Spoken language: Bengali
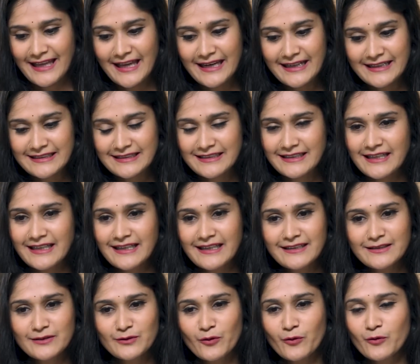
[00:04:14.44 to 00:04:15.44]
একটিং
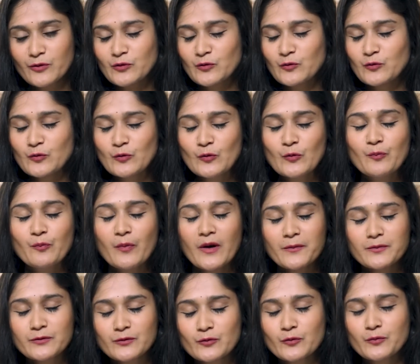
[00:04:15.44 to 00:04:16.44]
তো সুপ
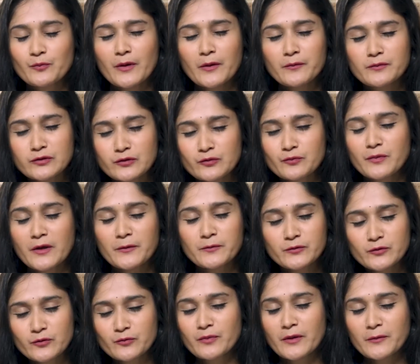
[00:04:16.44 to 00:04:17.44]
সুপার সুপার
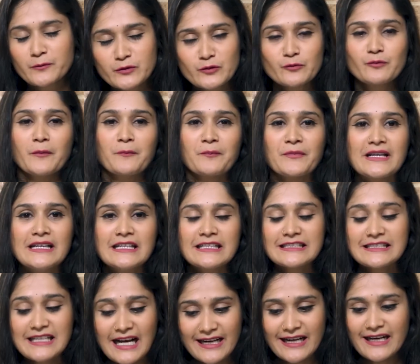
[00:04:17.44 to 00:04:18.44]
সুপার সুপার
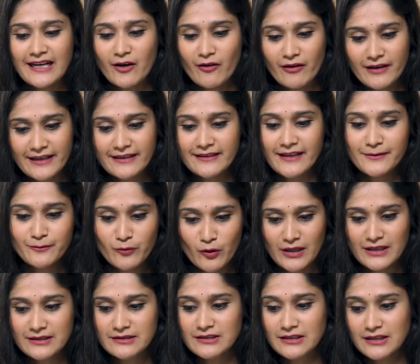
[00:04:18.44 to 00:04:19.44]
যারা অনেকরাই
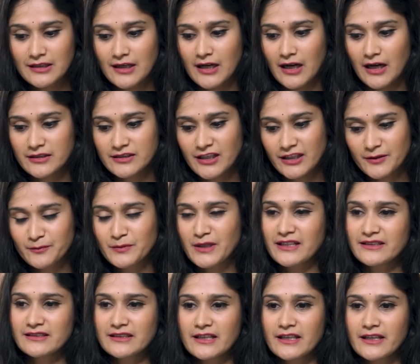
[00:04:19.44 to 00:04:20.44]
বলেন যে শাকিব
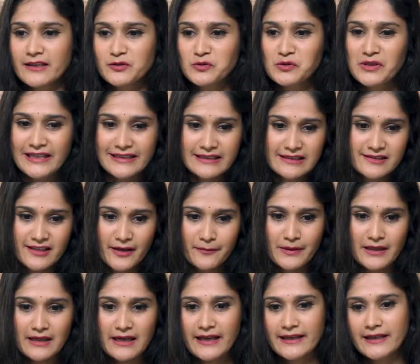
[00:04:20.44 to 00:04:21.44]
খানকে একটু লেডিস
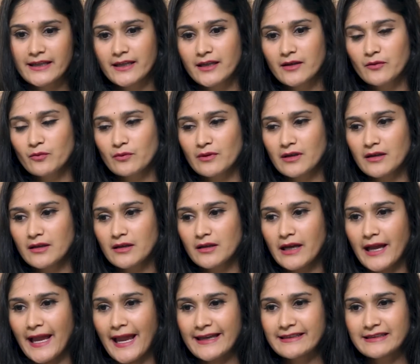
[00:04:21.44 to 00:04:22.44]
টাইপের লাগে উন
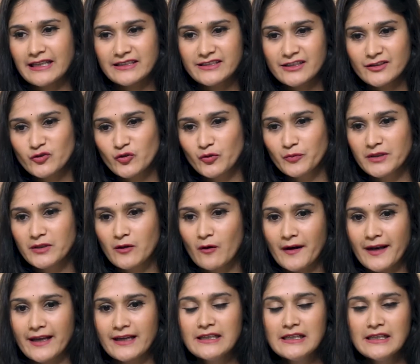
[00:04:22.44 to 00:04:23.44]
এক ধাঁচের ছবি
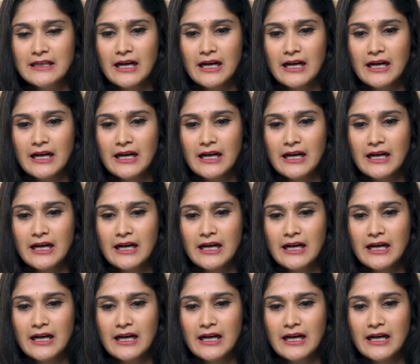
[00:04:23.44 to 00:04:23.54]
করে